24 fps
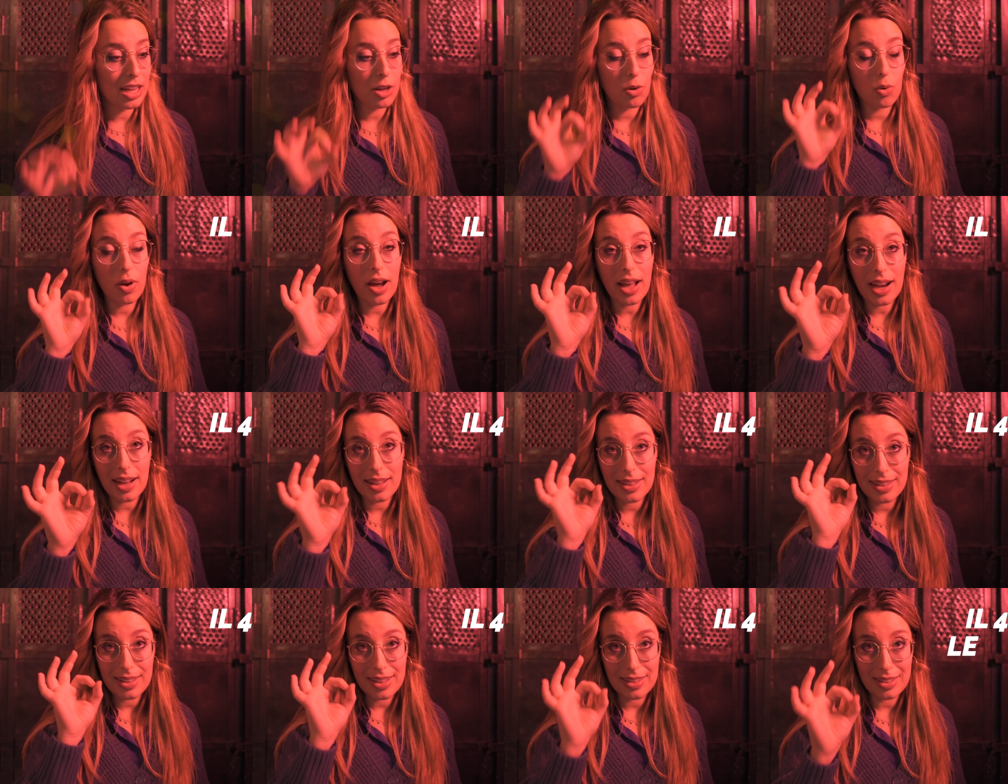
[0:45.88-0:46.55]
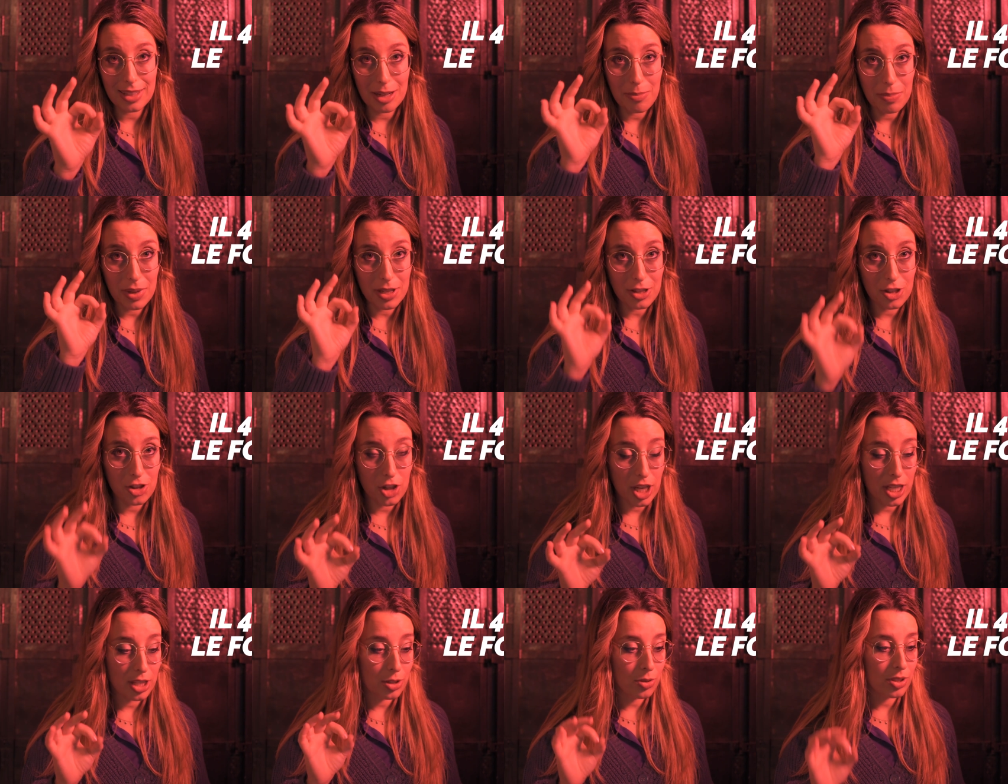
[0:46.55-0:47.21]
il
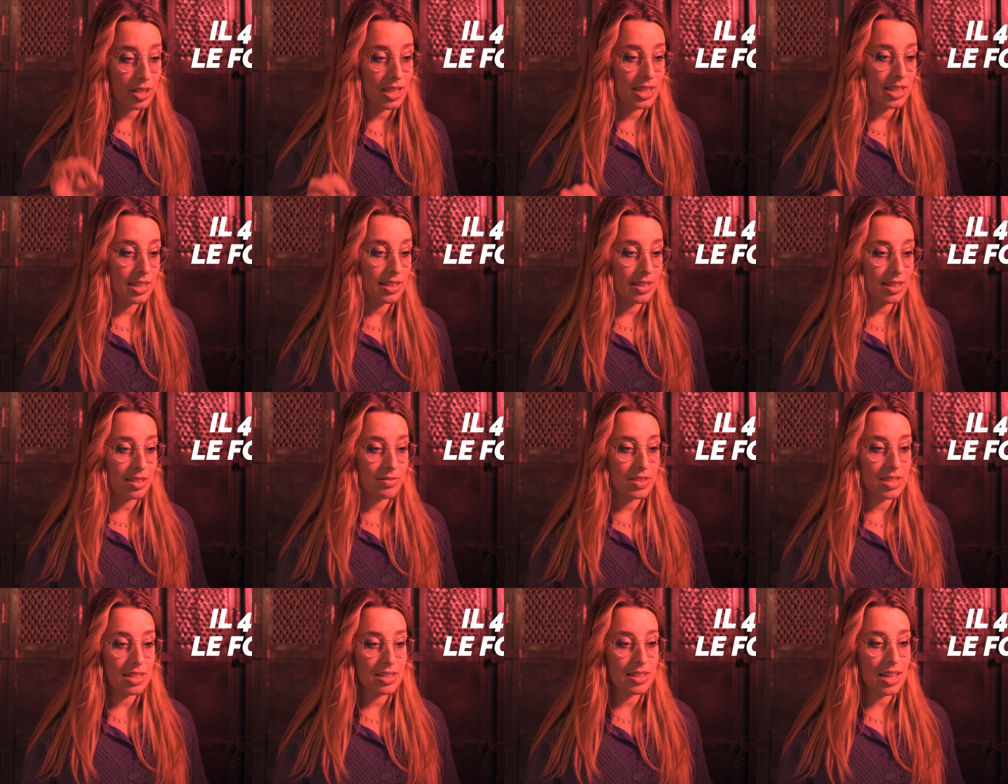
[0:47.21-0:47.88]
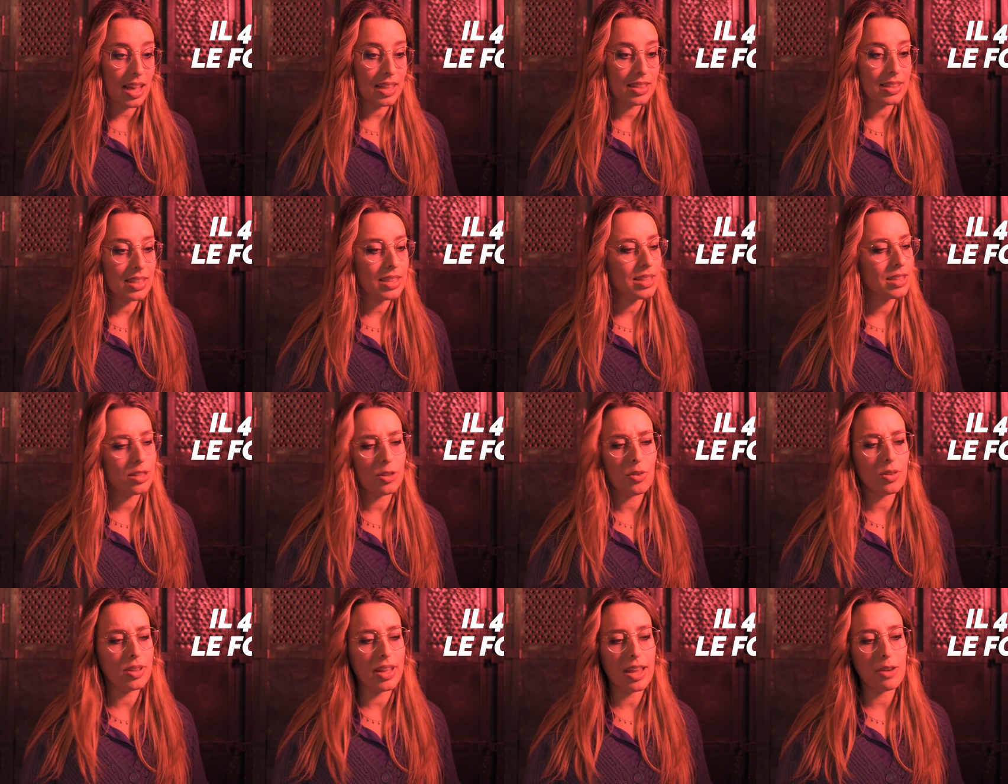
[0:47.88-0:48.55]
43% degli intervistati
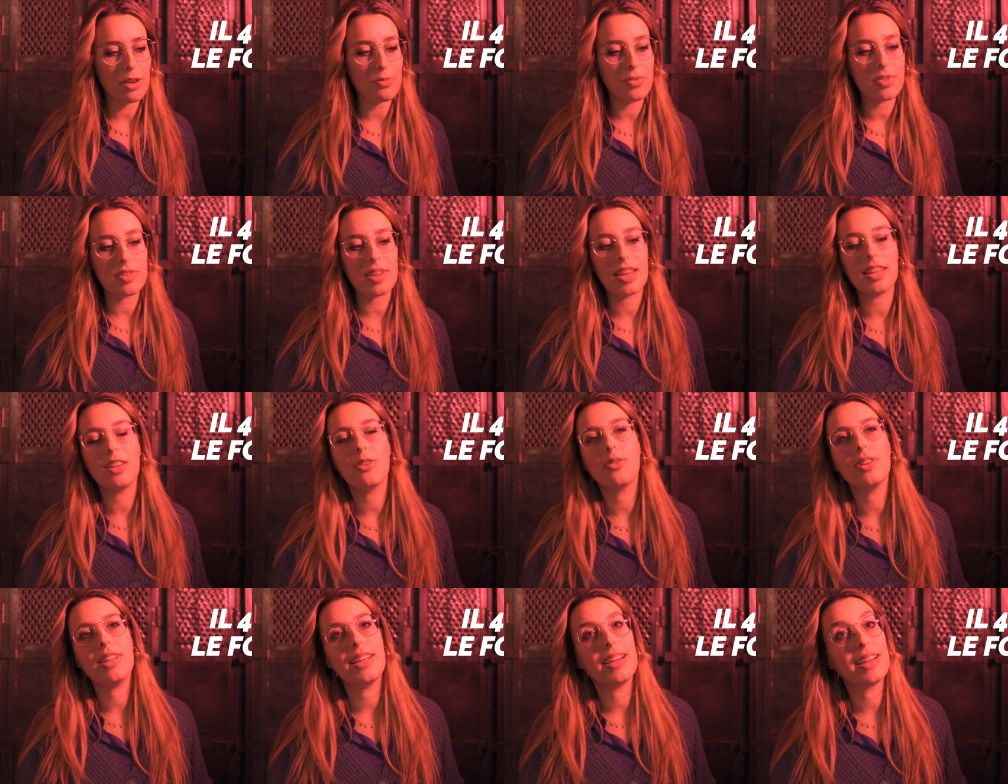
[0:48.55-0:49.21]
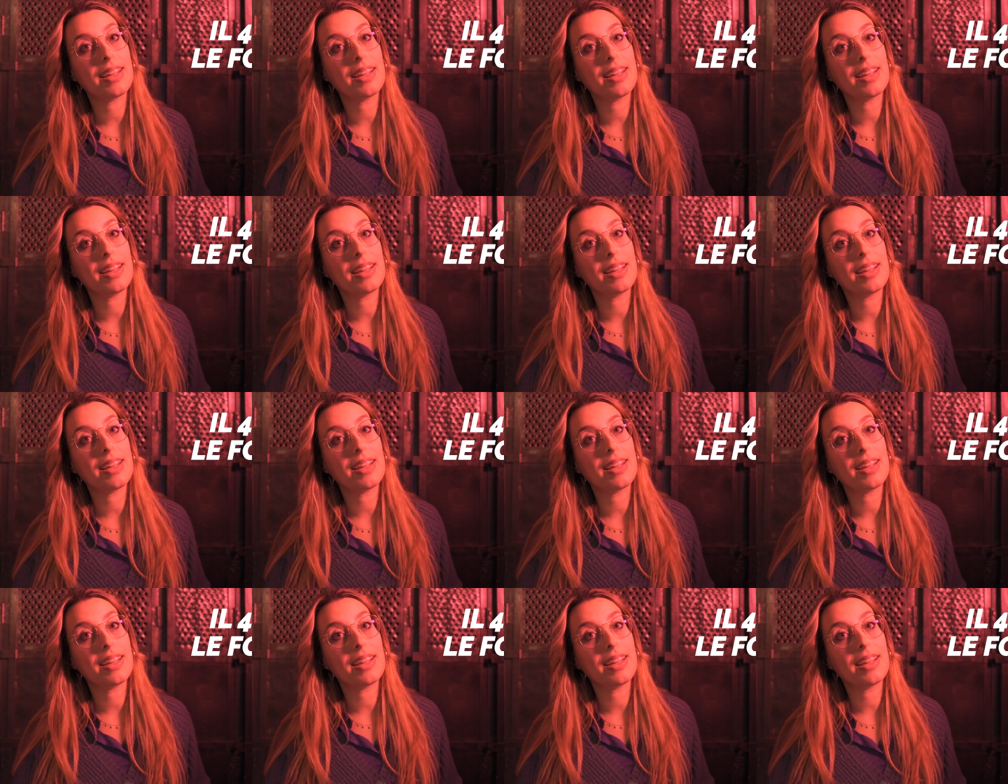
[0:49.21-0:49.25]
non è un segno di